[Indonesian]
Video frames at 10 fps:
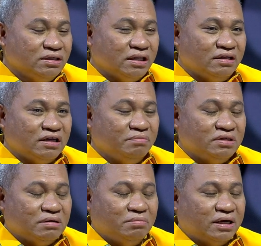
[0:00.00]
Kita tidak
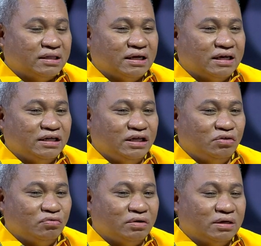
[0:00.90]
bisa mengatakan
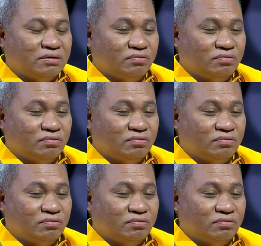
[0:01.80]
itu sudah